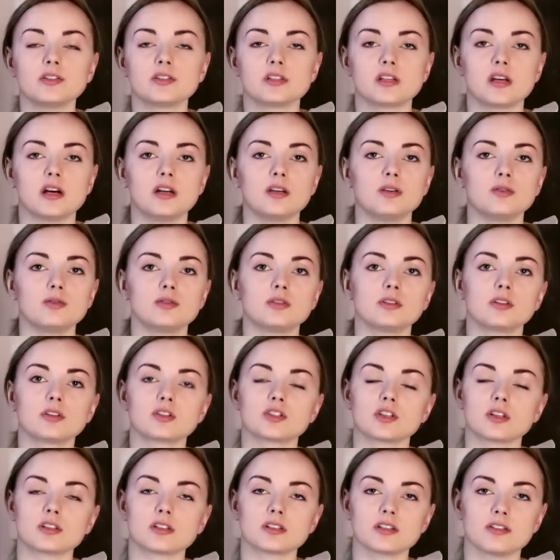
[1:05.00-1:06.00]
Не зря люди
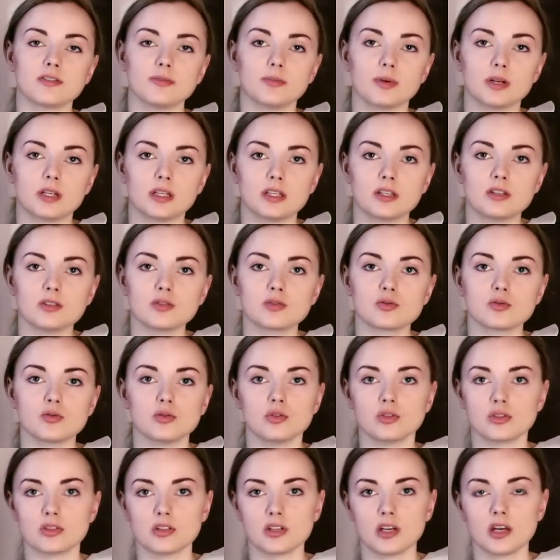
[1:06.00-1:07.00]
ложатся в больницу,
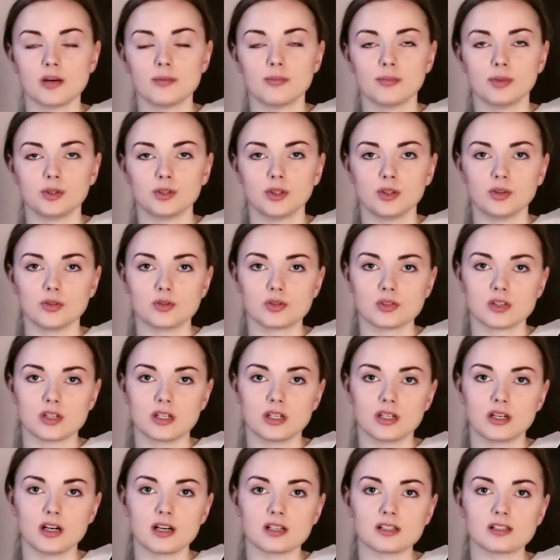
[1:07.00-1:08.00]
не зря им подается
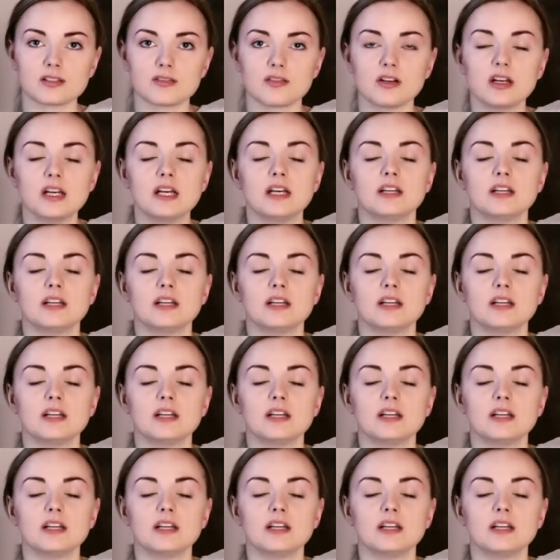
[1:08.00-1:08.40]
лекарство.